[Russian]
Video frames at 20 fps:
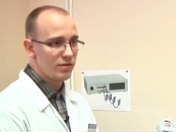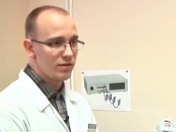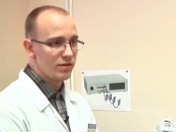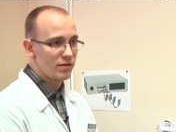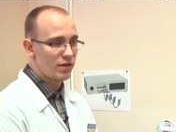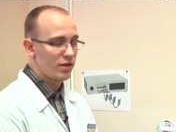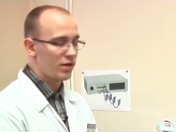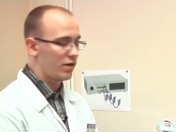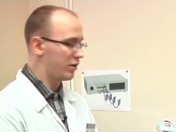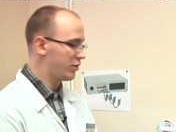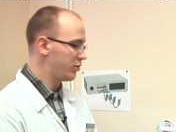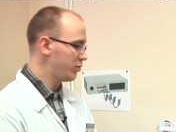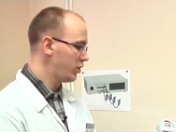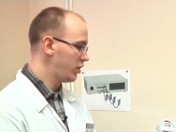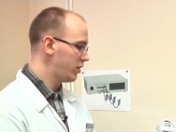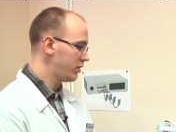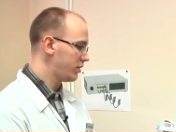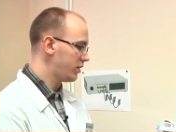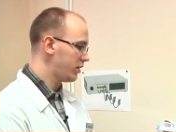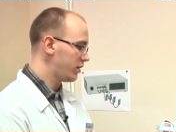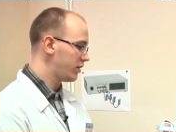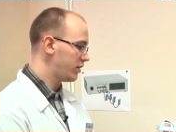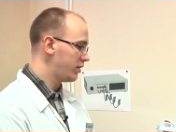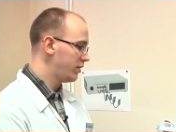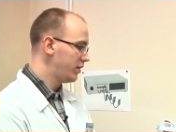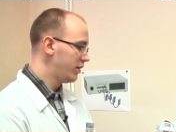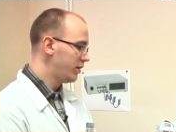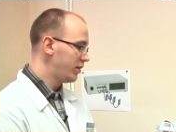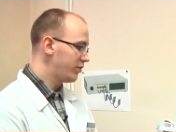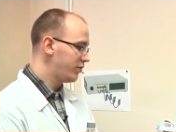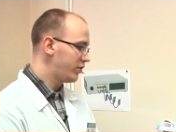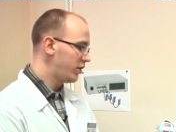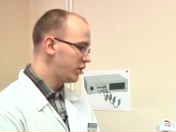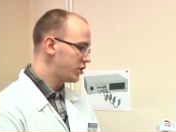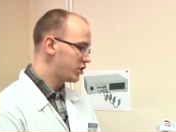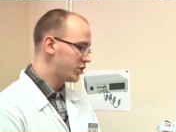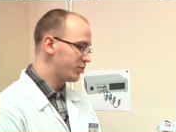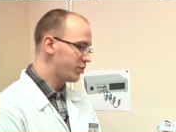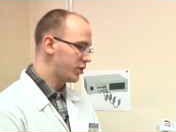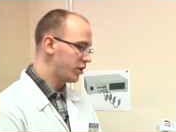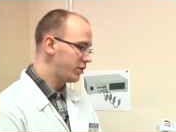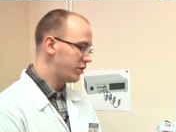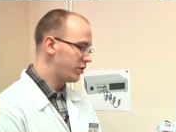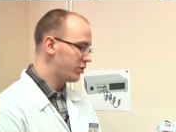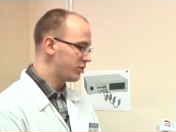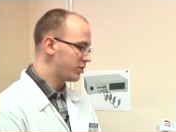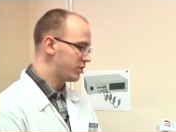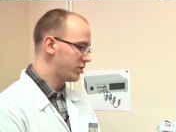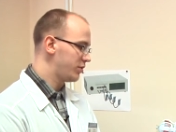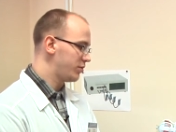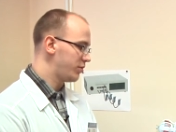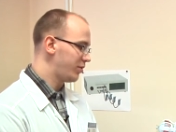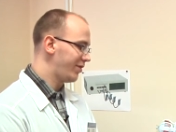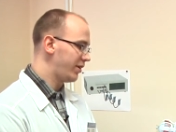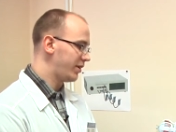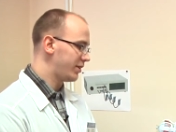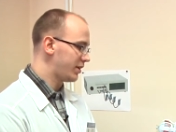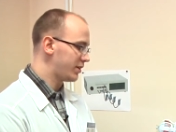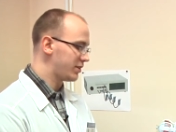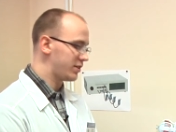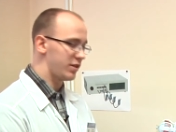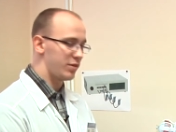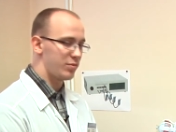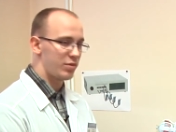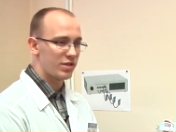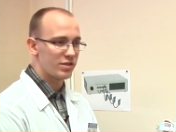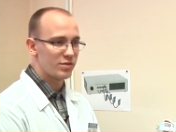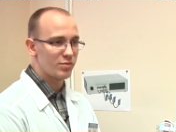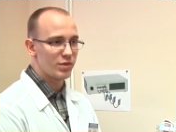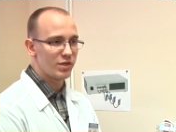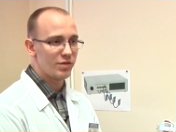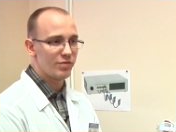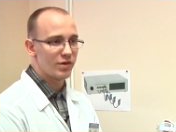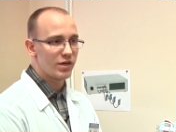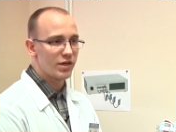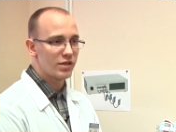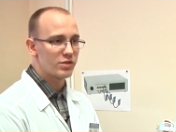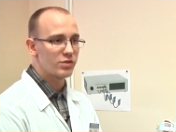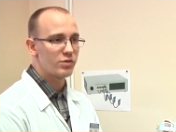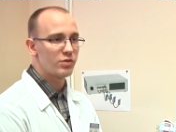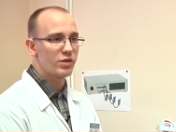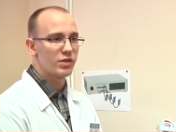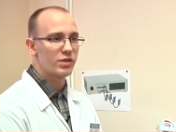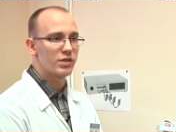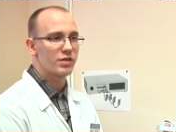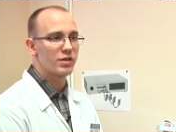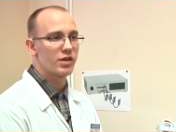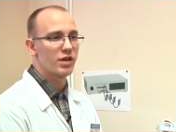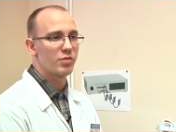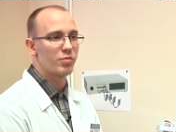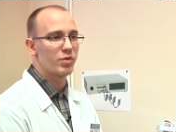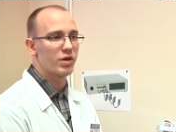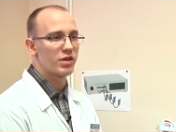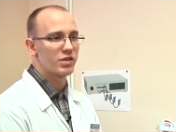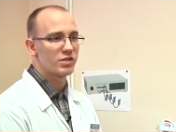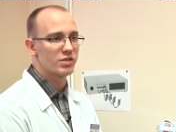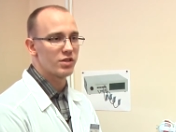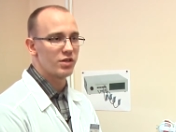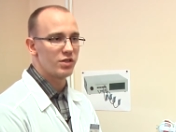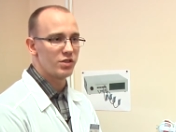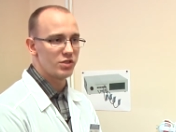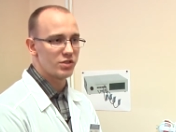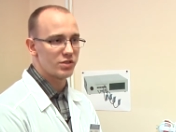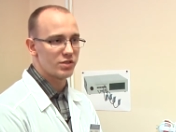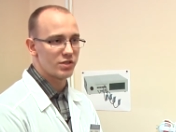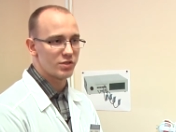на аккумуляторах. В дальнейшем планируется добавлять разнообразные модификации, но это, как покажет клинические